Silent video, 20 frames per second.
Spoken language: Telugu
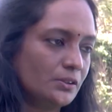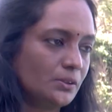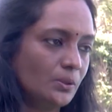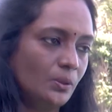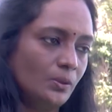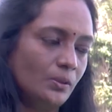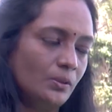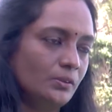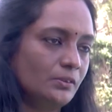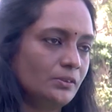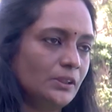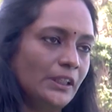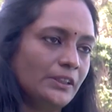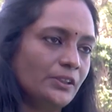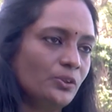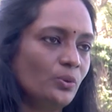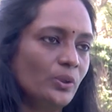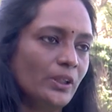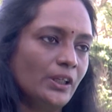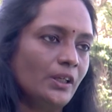సో
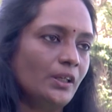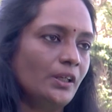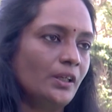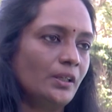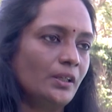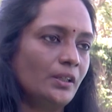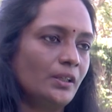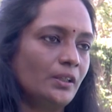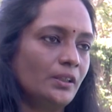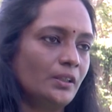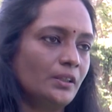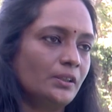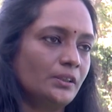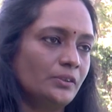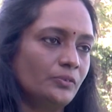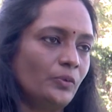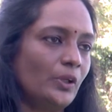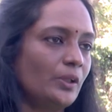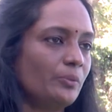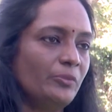అది కూడా
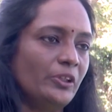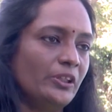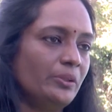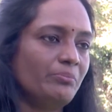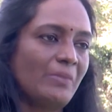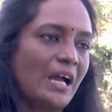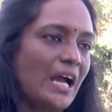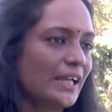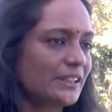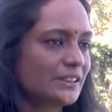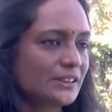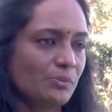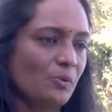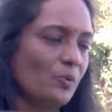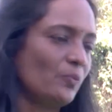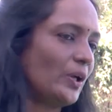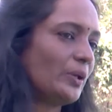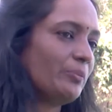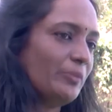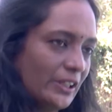వన్ మినిట్
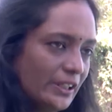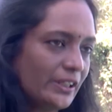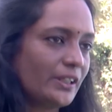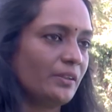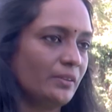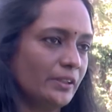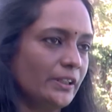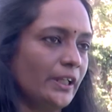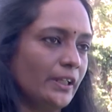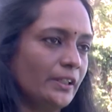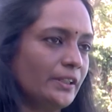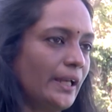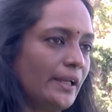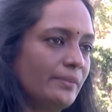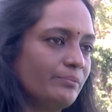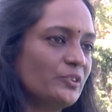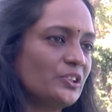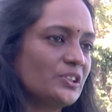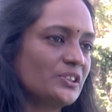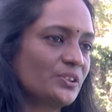మాక్సిమం వన్ మినిట్ అంతే
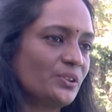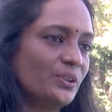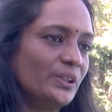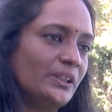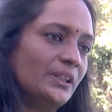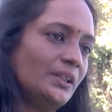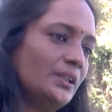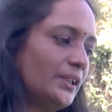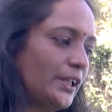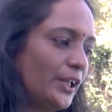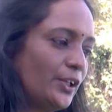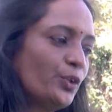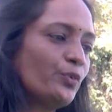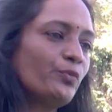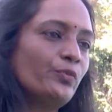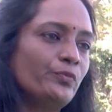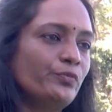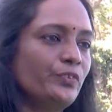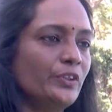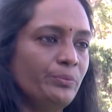టైం తీసుకున్నది టెన్ టు
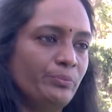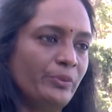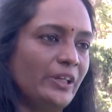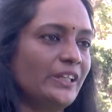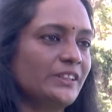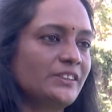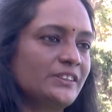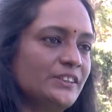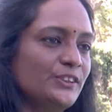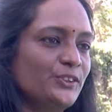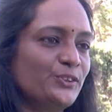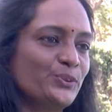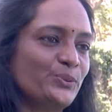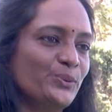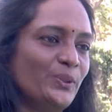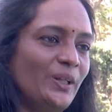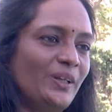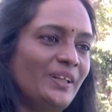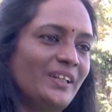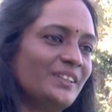ఫిఫ్టీన్ బ్రేక్స్
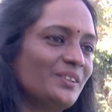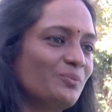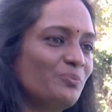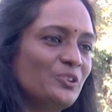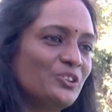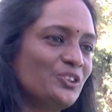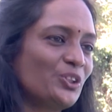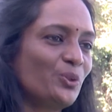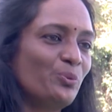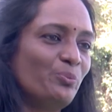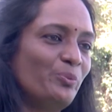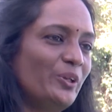తీసుకున్నాను అంతకు మించి